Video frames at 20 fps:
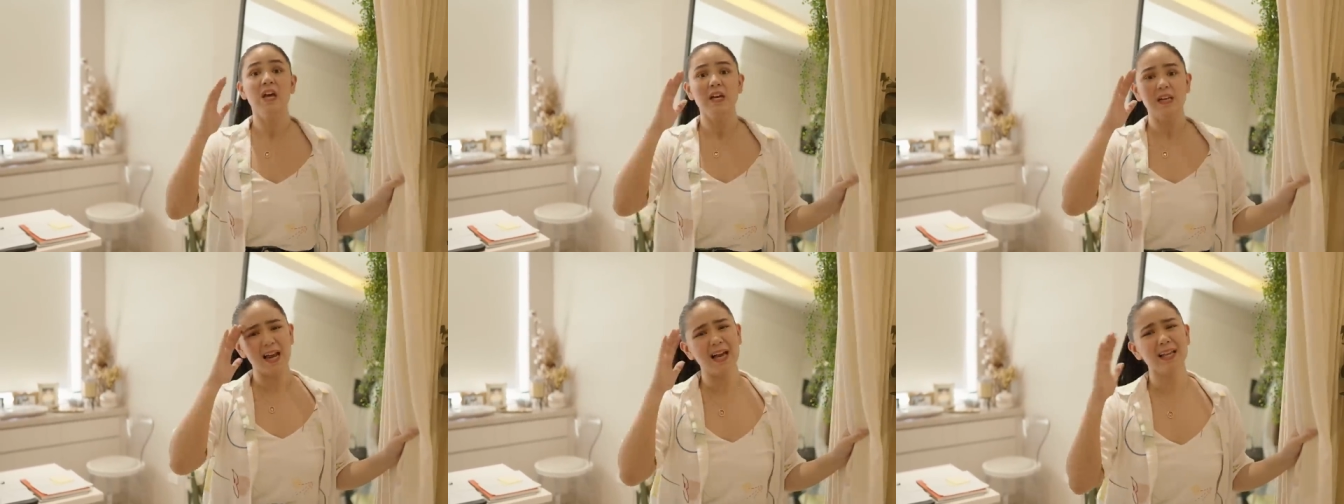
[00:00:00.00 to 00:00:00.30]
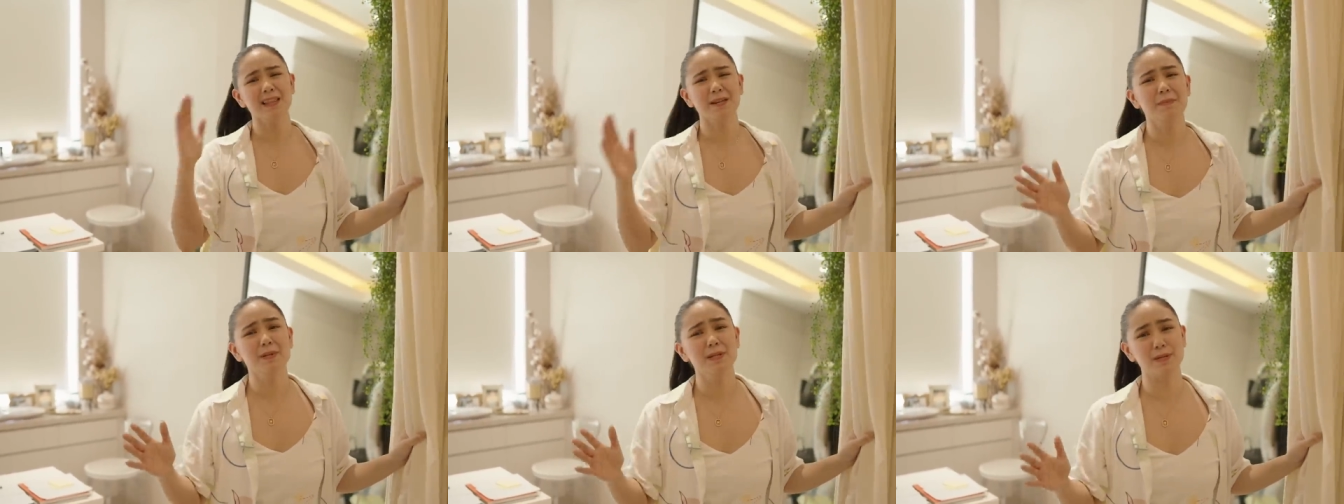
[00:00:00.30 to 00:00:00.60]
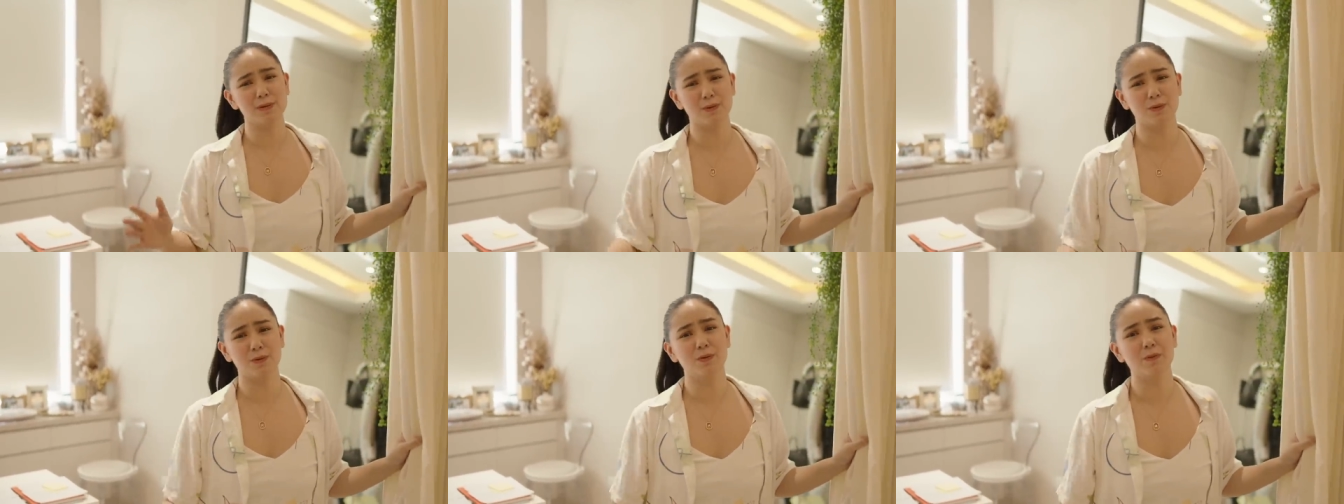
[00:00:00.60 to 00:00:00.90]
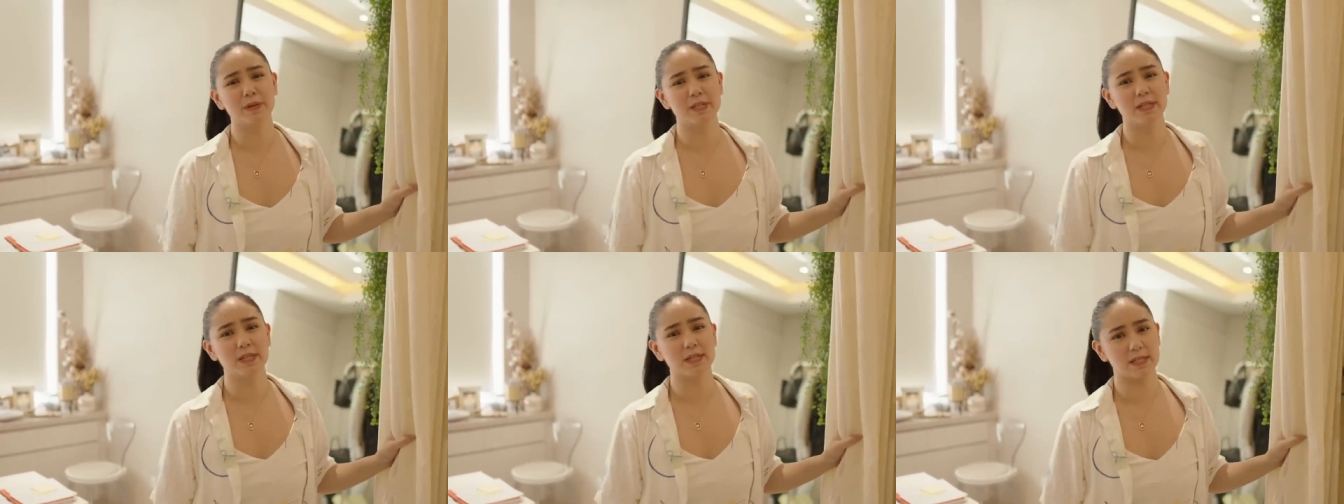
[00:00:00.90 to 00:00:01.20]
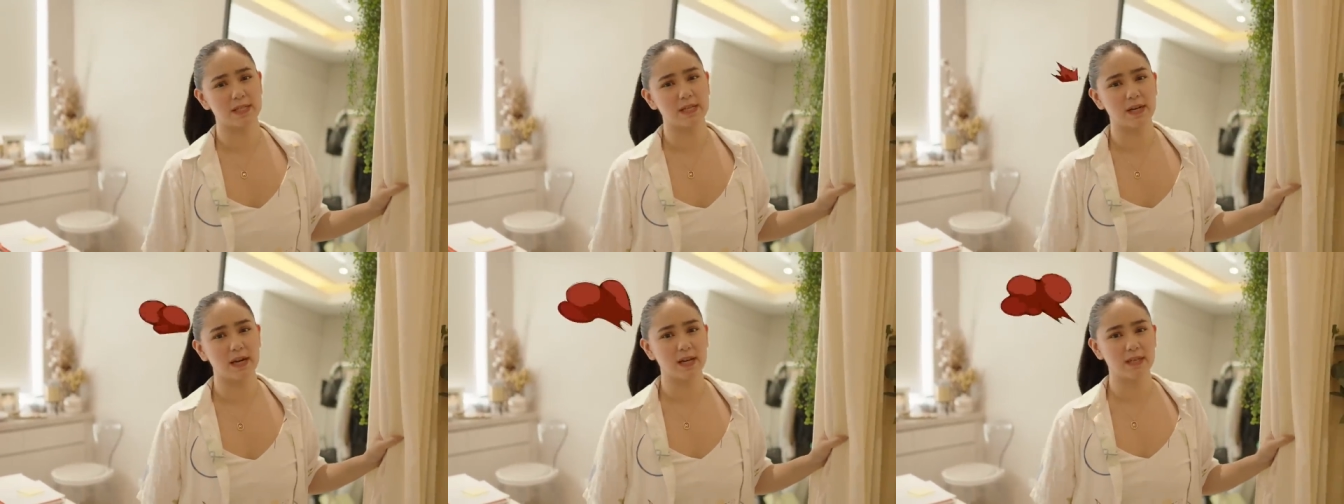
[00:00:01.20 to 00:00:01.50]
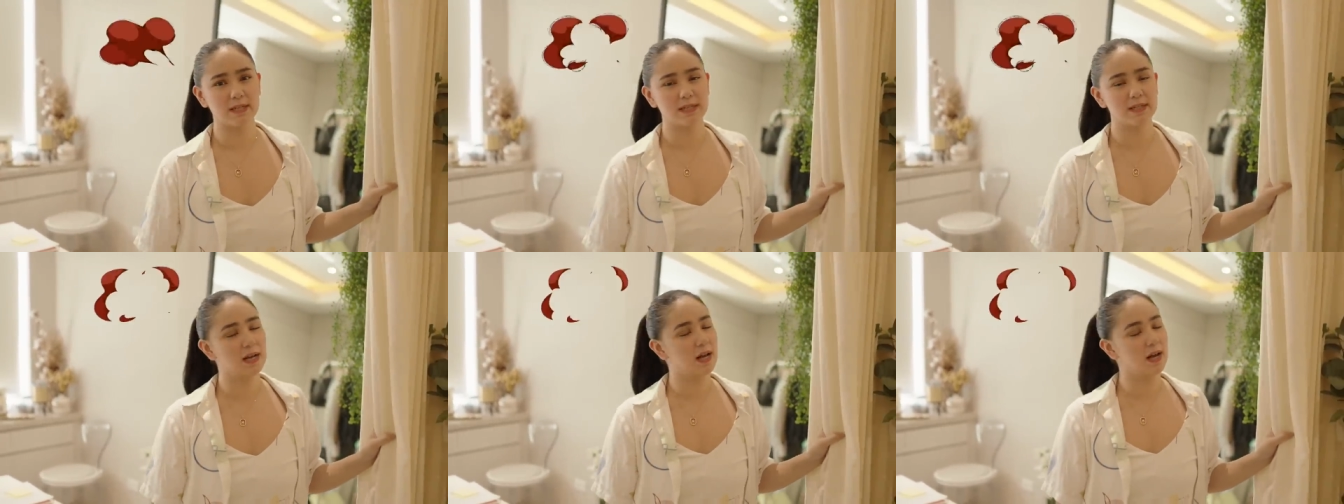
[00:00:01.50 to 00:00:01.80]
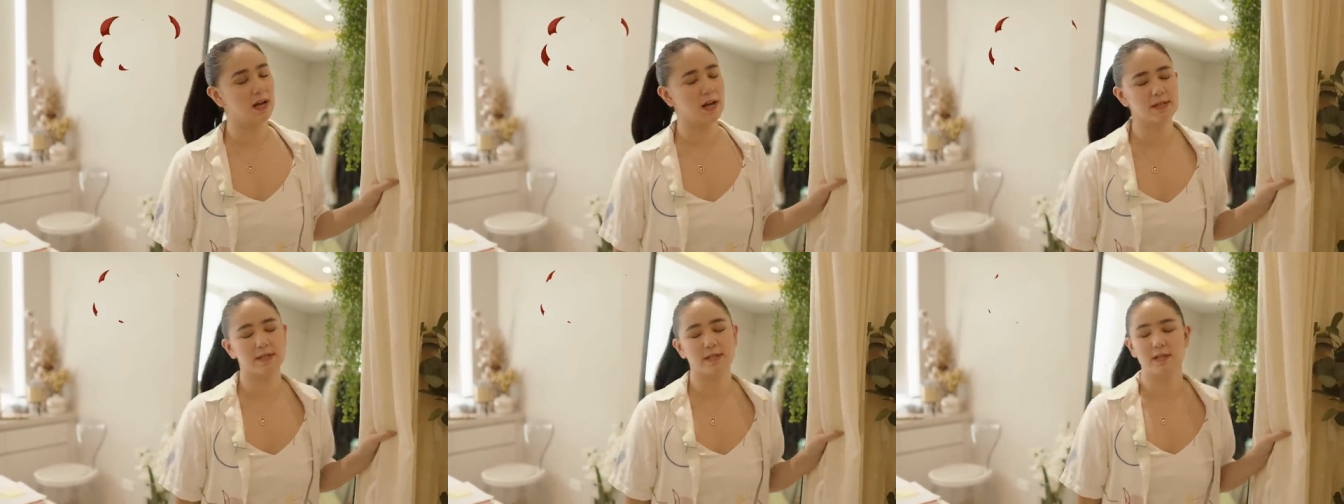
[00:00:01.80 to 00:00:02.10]
lahat naman siguro masistress na
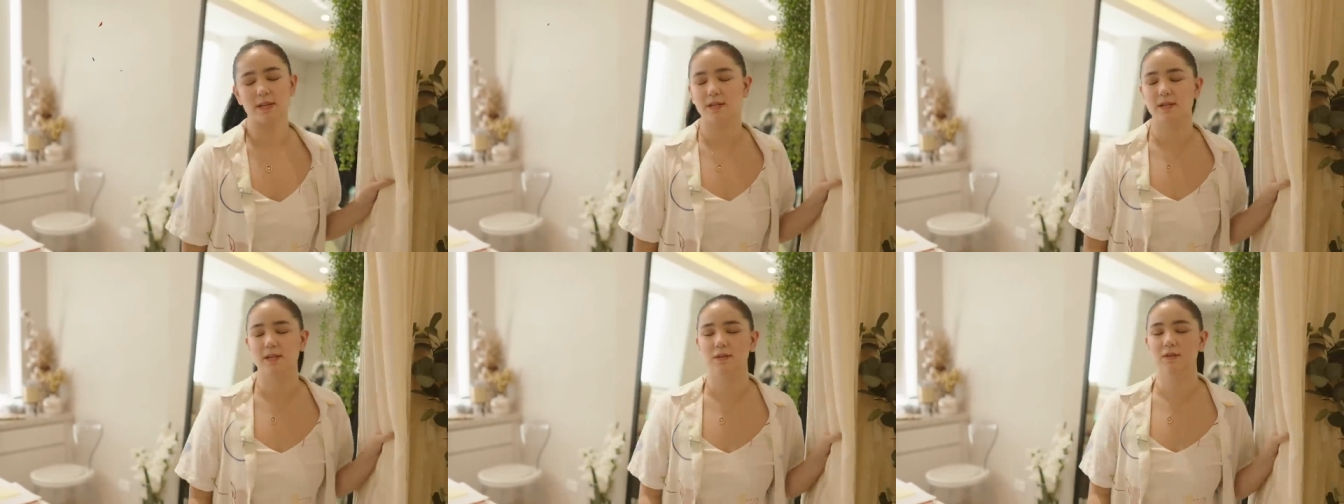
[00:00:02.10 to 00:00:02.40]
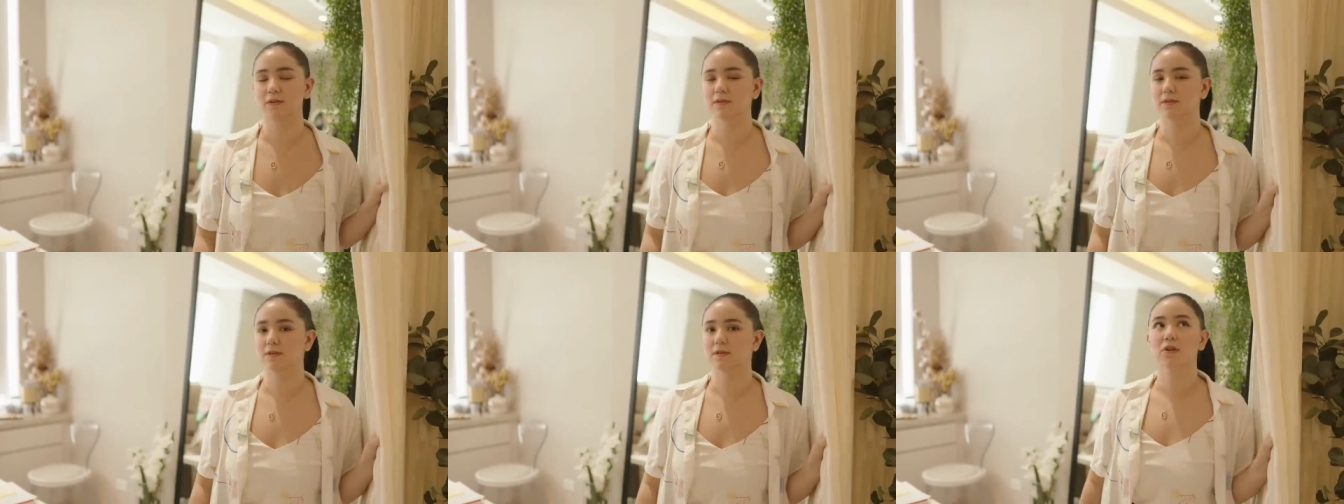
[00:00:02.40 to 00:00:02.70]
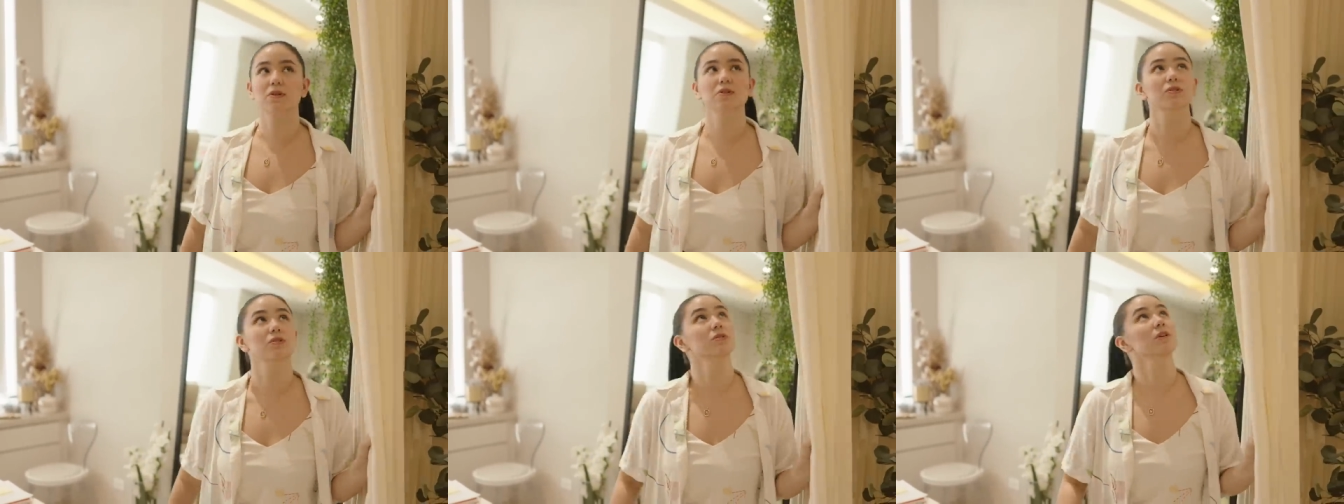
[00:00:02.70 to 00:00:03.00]
mas-stress ang